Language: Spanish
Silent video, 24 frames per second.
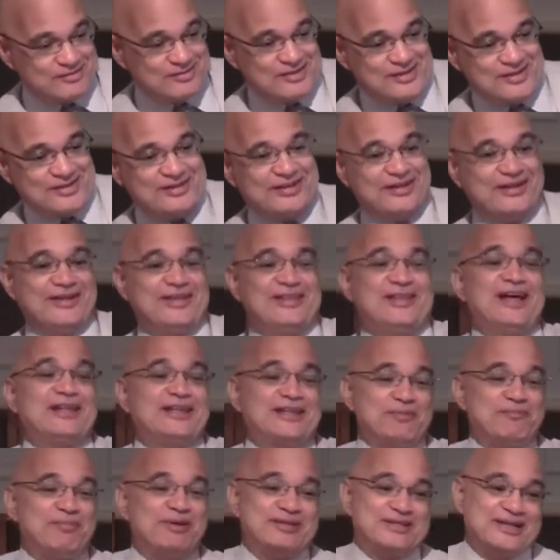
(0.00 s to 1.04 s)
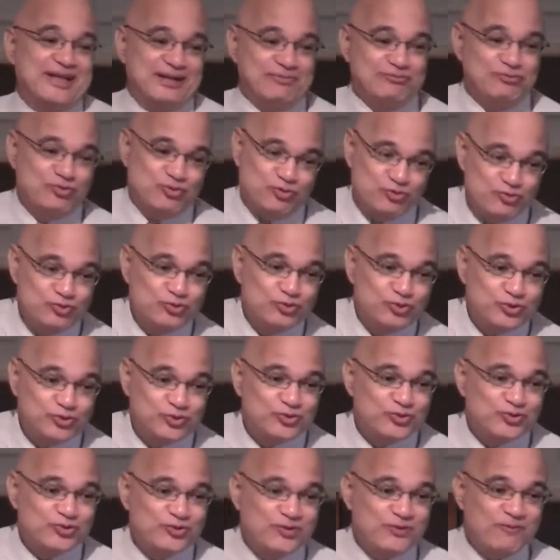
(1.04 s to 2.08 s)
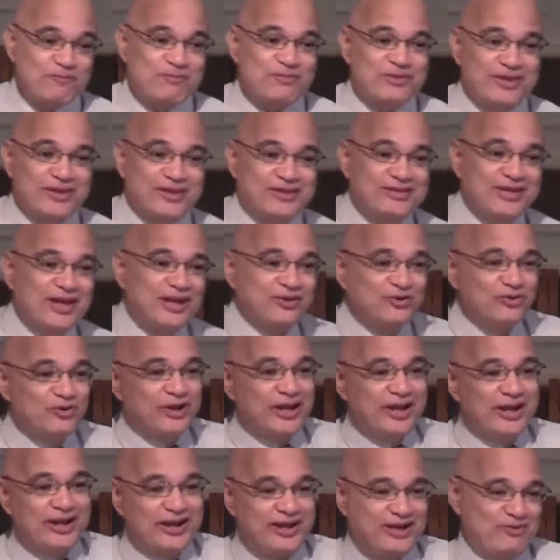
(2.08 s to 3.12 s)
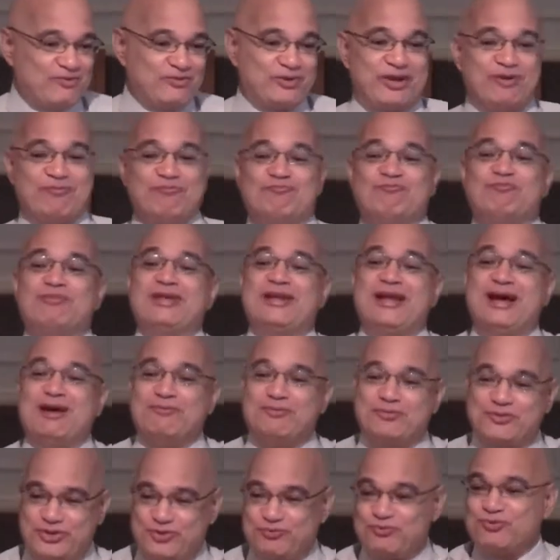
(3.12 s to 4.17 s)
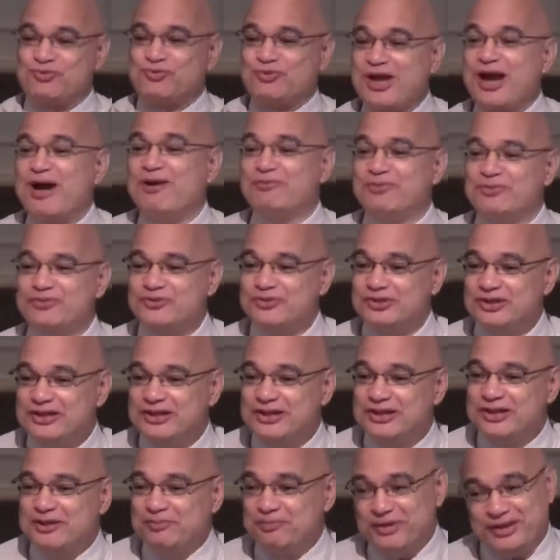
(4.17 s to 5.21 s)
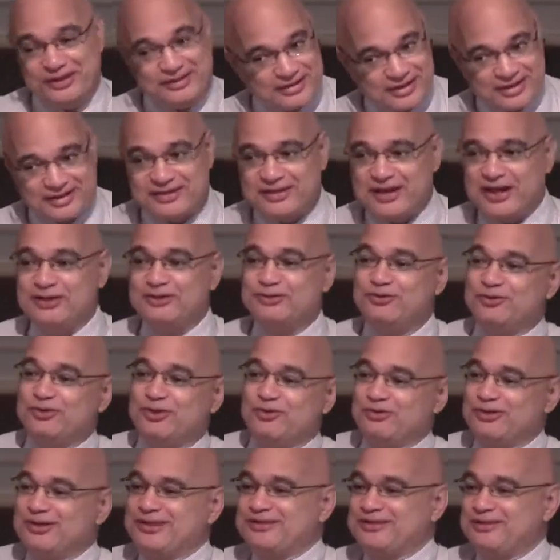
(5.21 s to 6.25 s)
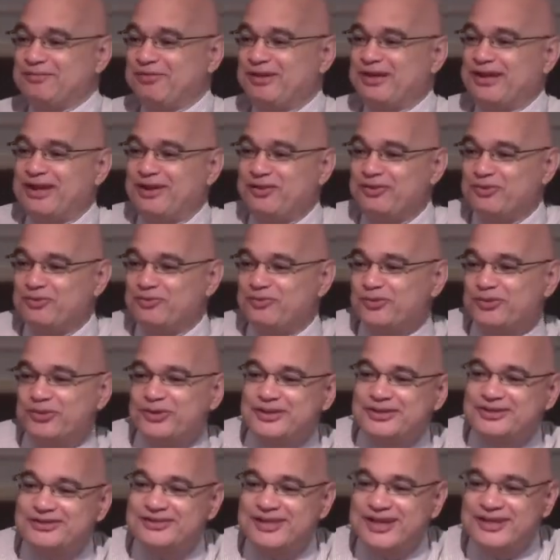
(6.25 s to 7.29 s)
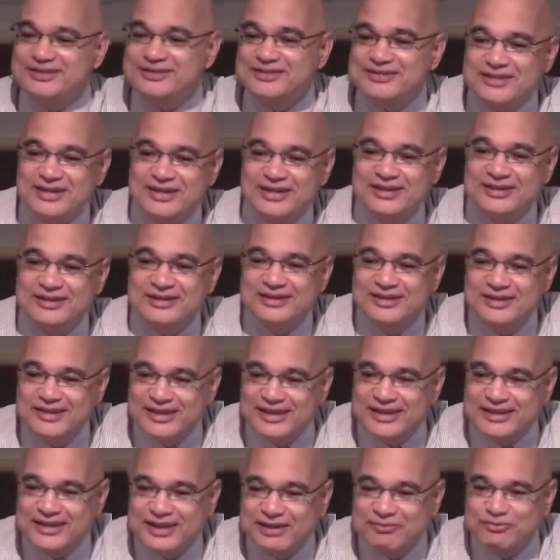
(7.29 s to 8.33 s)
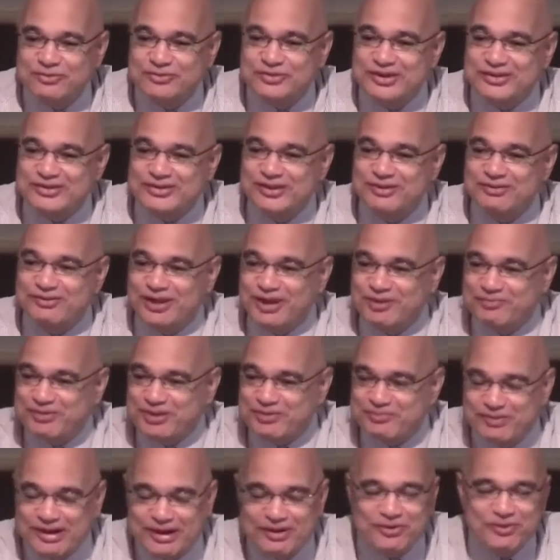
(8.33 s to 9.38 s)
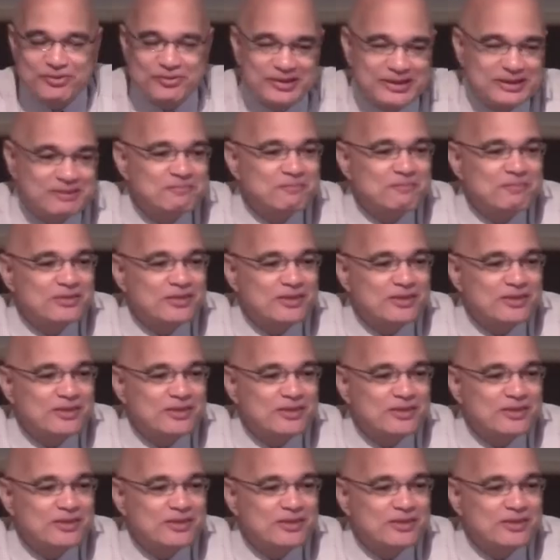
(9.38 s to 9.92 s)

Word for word: la eternidad que pasaremos juntos es algo que a lo que miramos y buscamos. Mientras tanto, aunque separados por distancia, estamos haciendo la misma obra